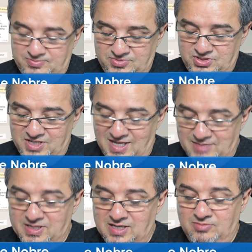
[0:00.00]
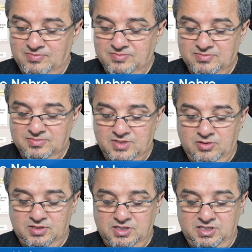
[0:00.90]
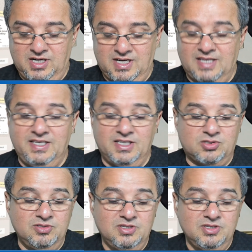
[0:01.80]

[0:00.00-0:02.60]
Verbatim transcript: De nada, amigão. Eu que agradeço.